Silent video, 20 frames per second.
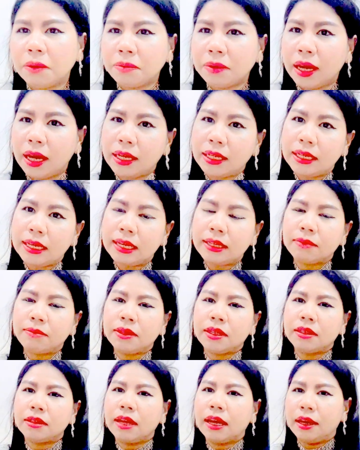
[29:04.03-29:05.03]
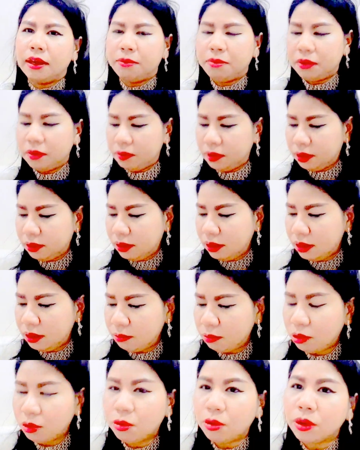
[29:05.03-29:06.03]
หรับใครที่อยากจะไปใส่เพื่อเป็นสิริ
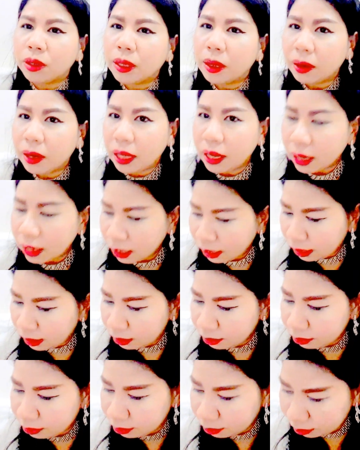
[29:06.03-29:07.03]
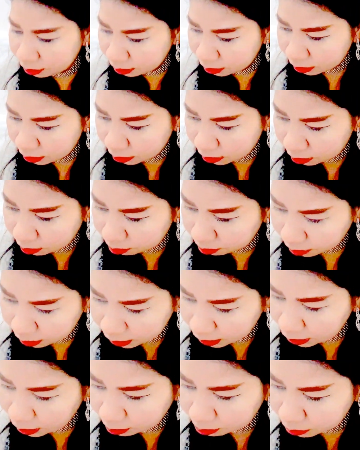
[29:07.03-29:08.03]
มงคลเท่านั้นนะคะไม่
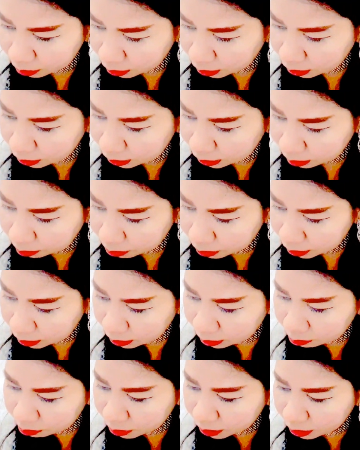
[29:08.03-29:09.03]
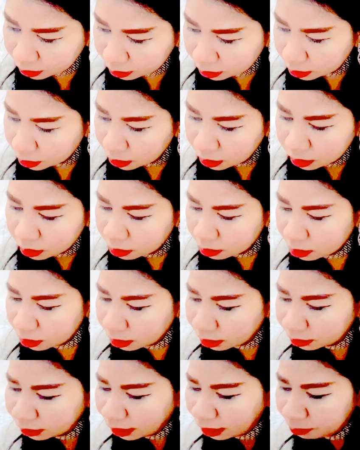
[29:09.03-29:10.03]
ได้ทำเยอะเลยมีมี คือ
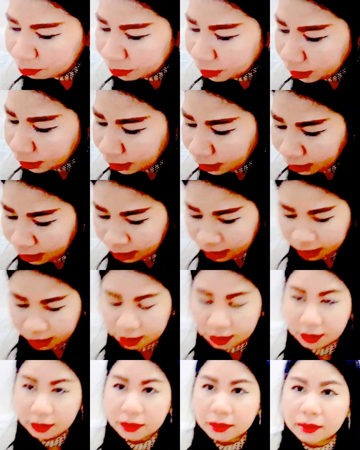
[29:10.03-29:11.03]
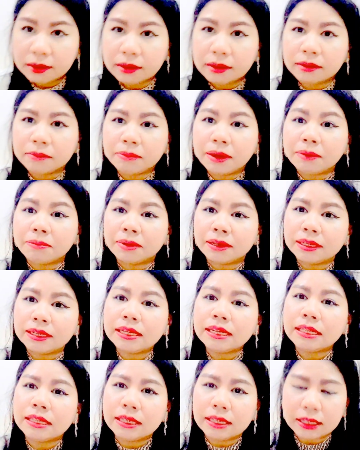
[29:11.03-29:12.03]
เราทำเนี่ยแค่แบบละห
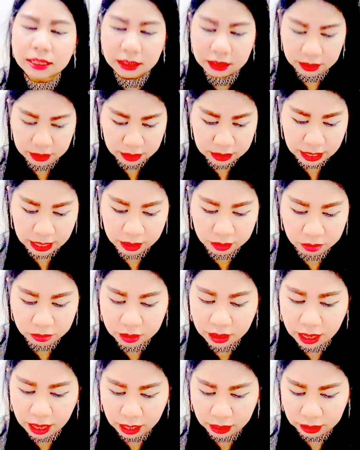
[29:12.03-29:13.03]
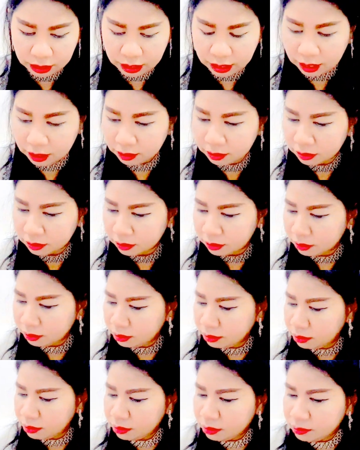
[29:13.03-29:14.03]
นึ่งชิ้นงานทุกอย่างนะคะ
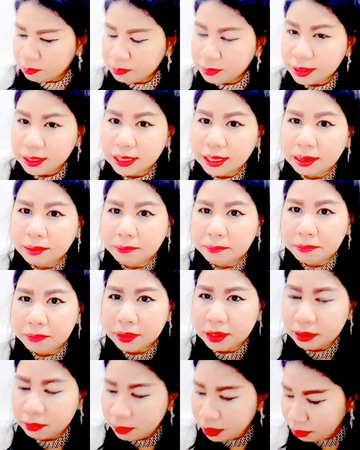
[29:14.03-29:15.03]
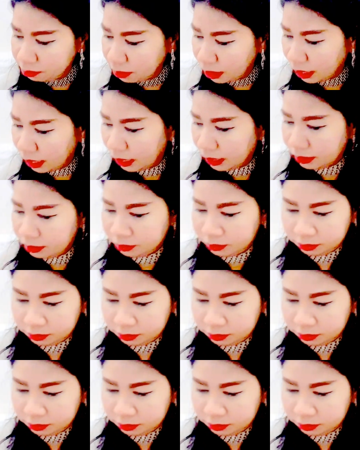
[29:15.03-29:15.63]
ไม่ได้ทำเยอะมากมาย